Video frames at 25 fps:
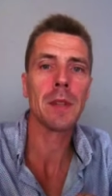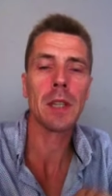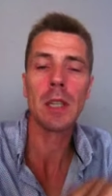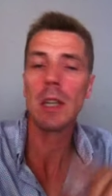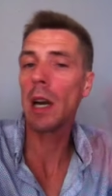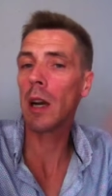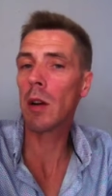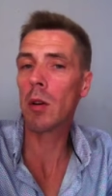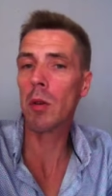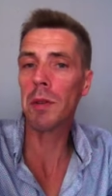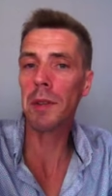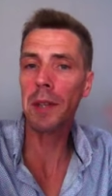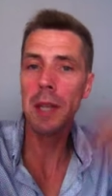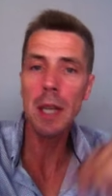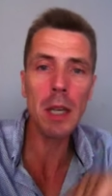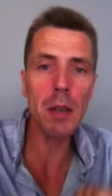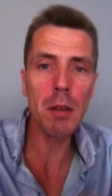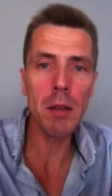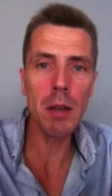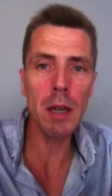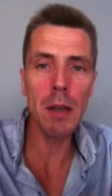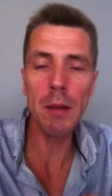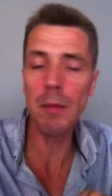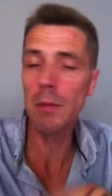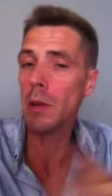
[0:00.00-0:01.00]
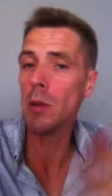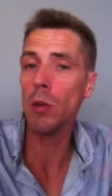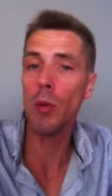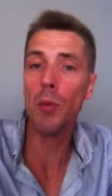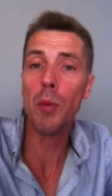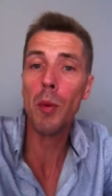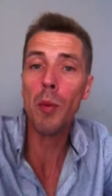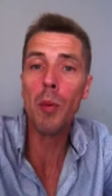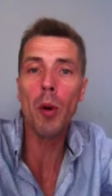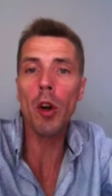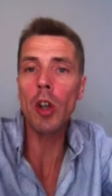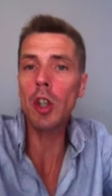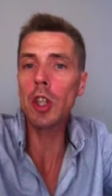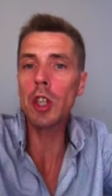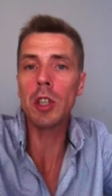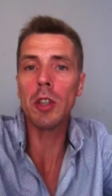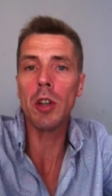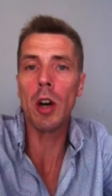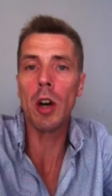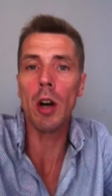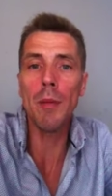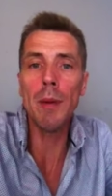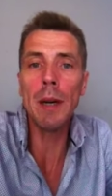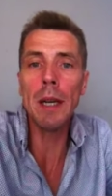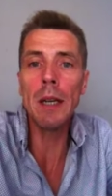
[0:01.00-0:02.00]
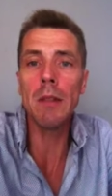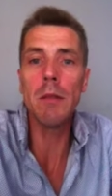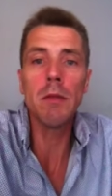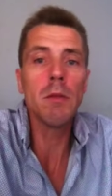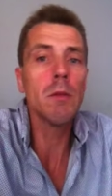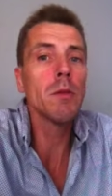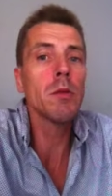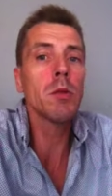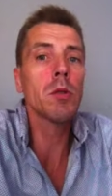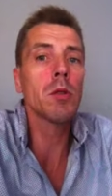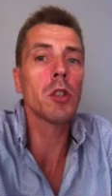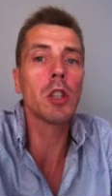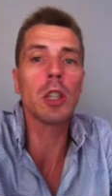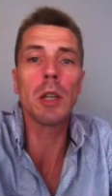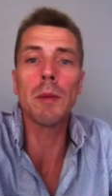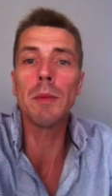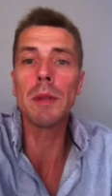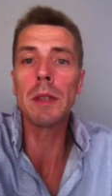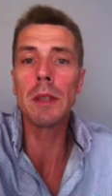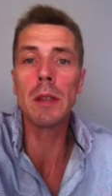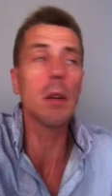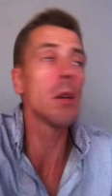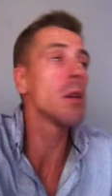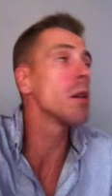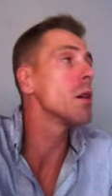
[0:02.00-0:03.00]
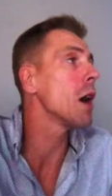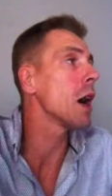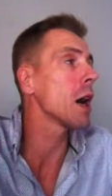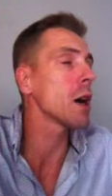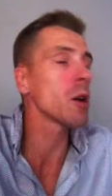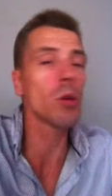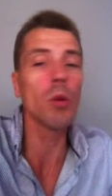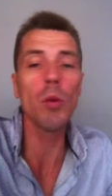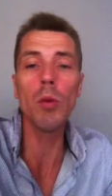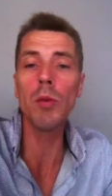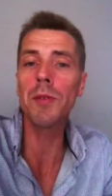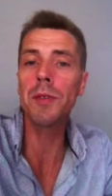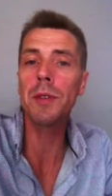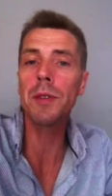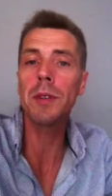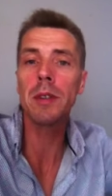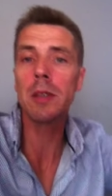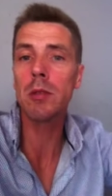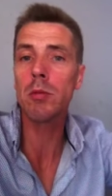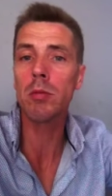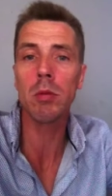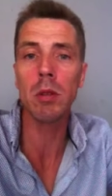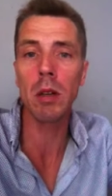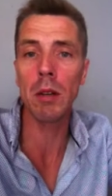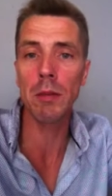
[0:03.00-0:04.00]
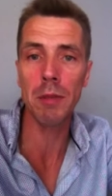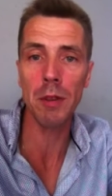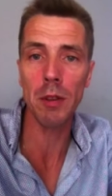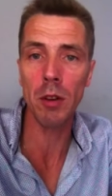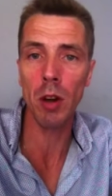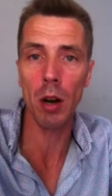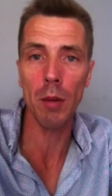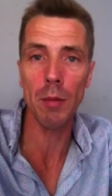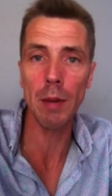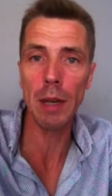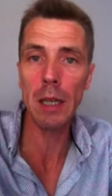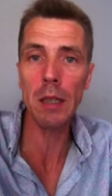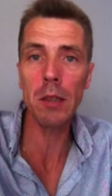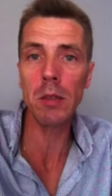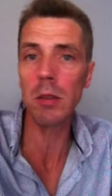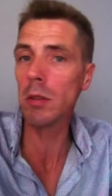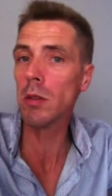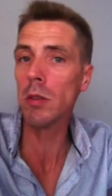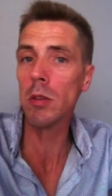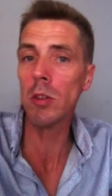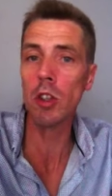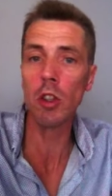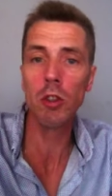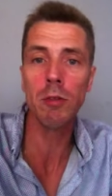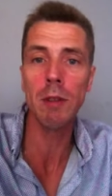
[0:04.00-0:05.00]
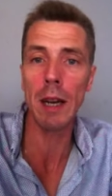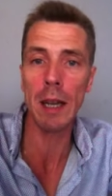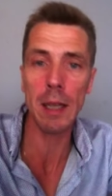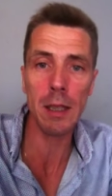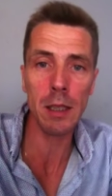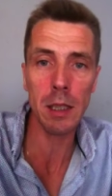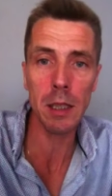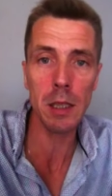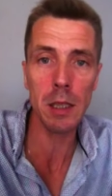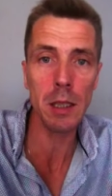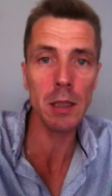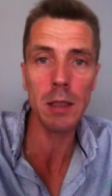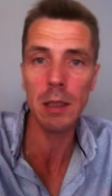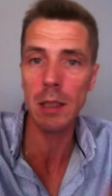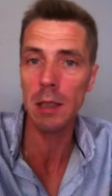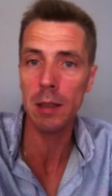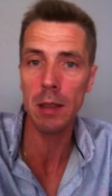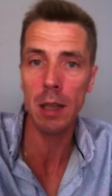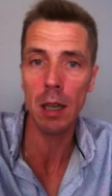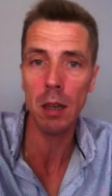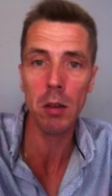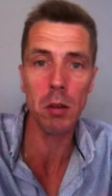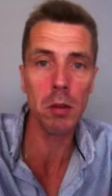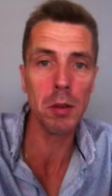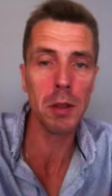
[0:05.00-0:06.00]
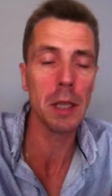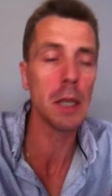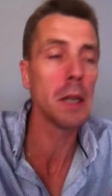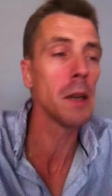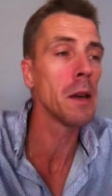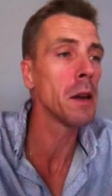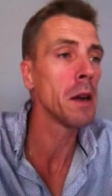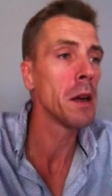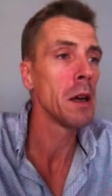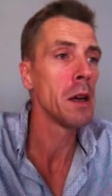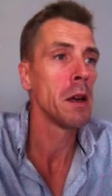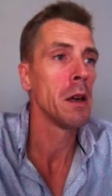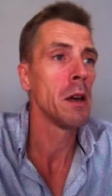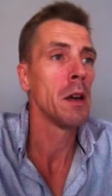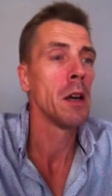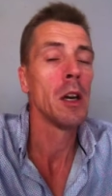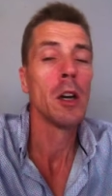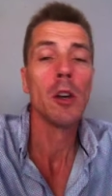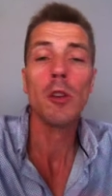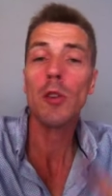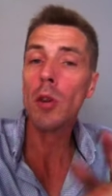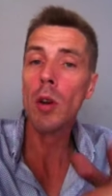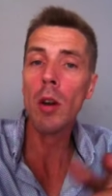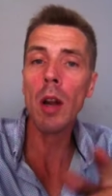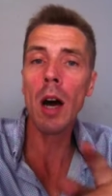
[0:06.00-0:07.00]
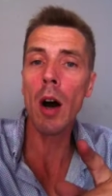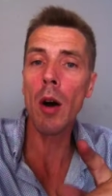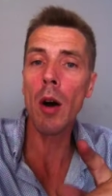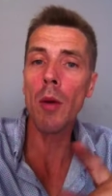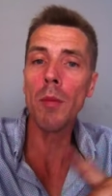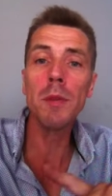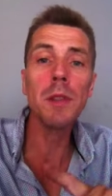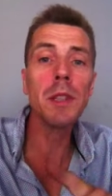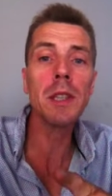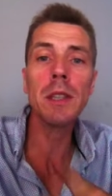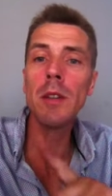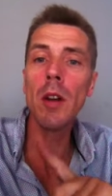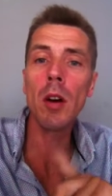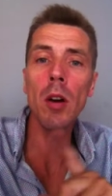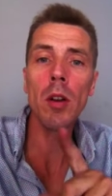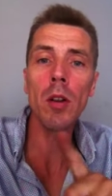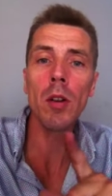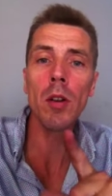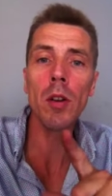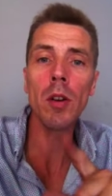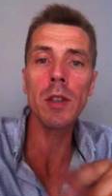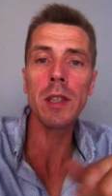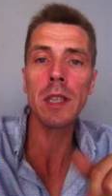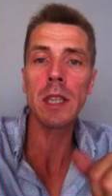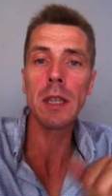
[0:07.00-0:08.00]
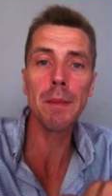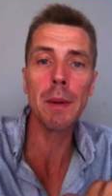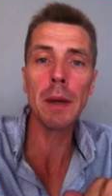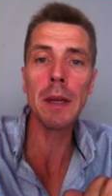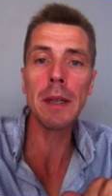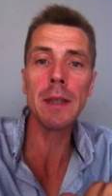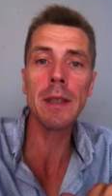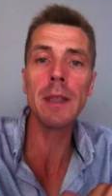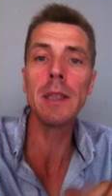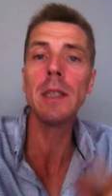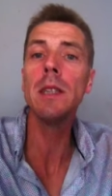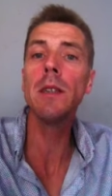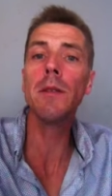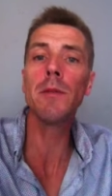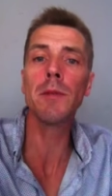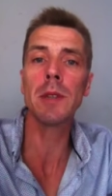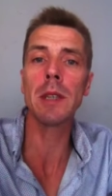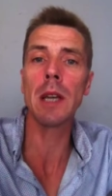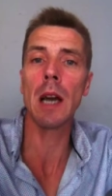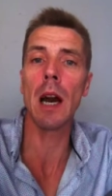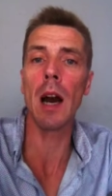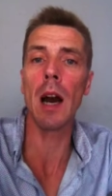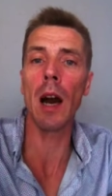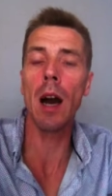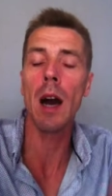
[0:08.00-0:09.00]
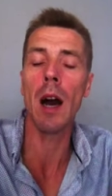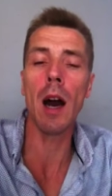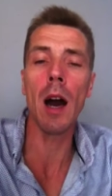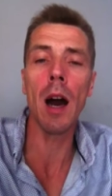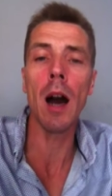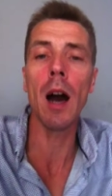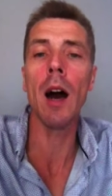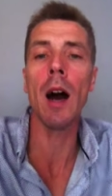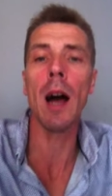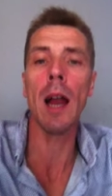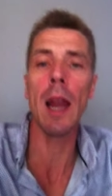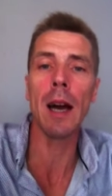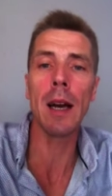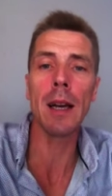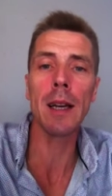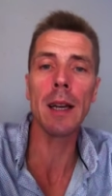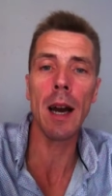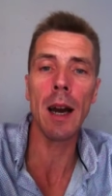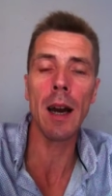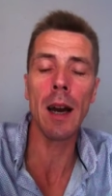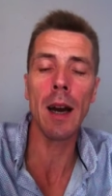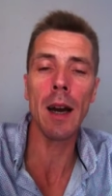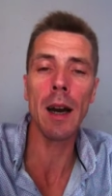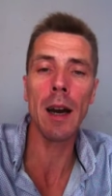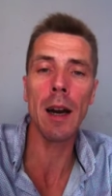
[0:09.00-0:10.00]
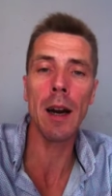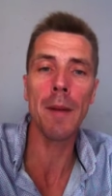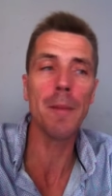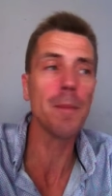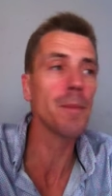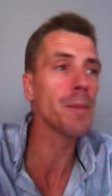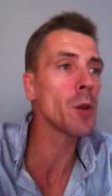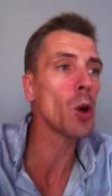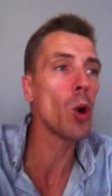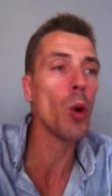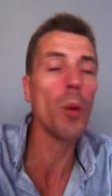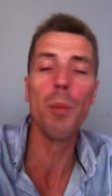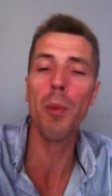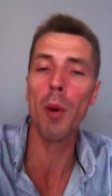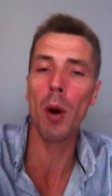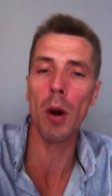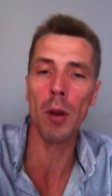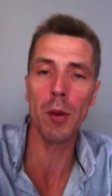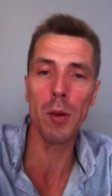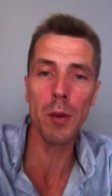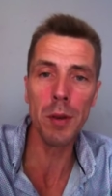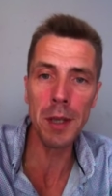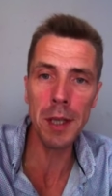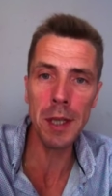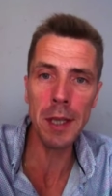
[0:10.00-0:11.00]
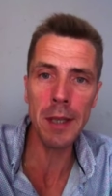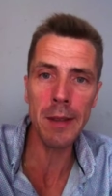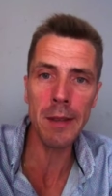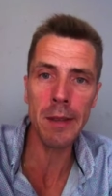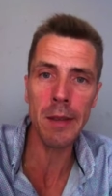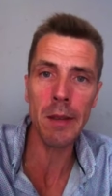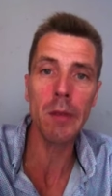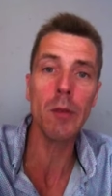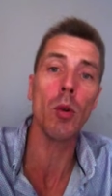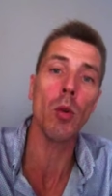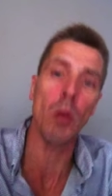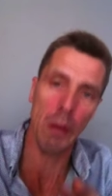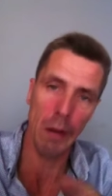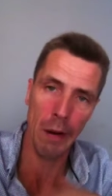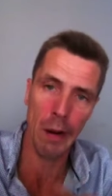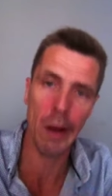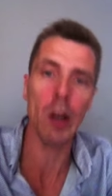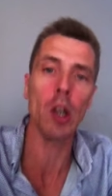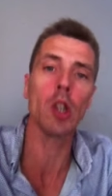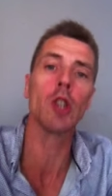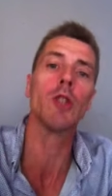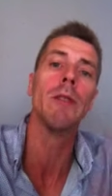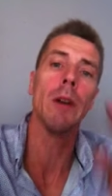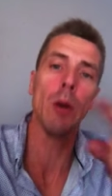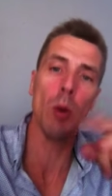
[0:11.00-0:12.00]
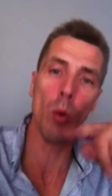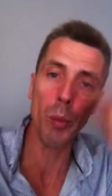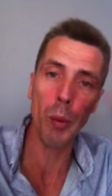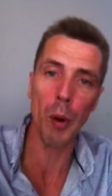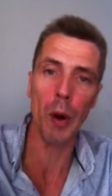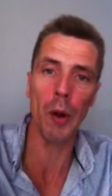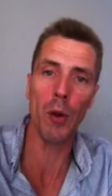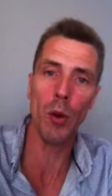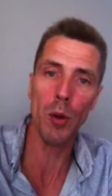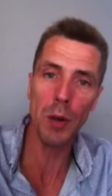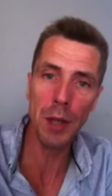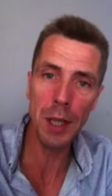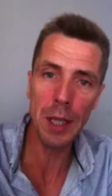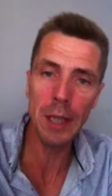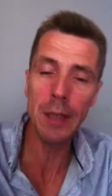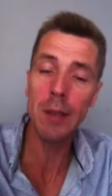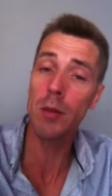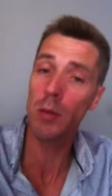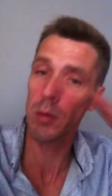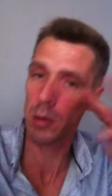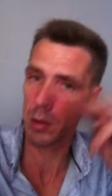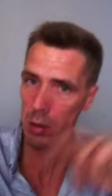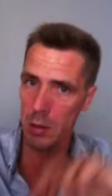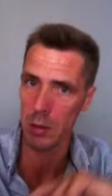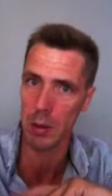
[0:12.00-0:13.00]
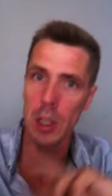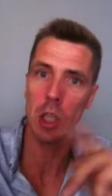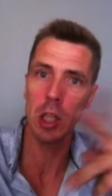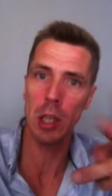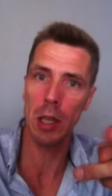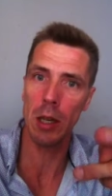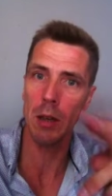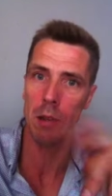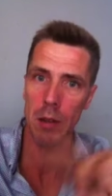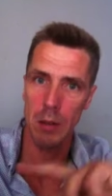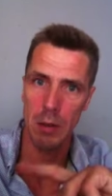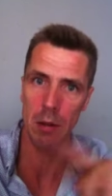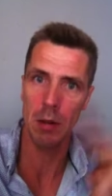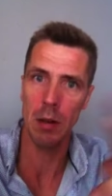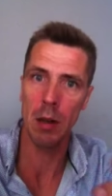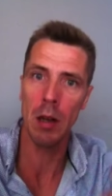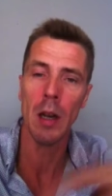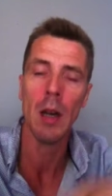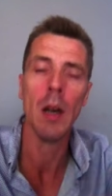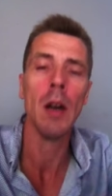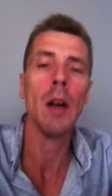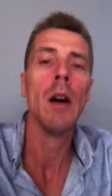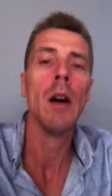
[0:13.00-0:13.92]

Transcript: qui est à côté, quoi, le plus proche, c'est normal, vu que j'habite à, Comte, c'est tout à fait normal que je vais à la Trinité, c'est à côté. De là, on me dit non, non, non, c'est pas ici, c'est à, au port de Nice. Donc, alors je fais au port de Nice, donc euh, déjà, euh,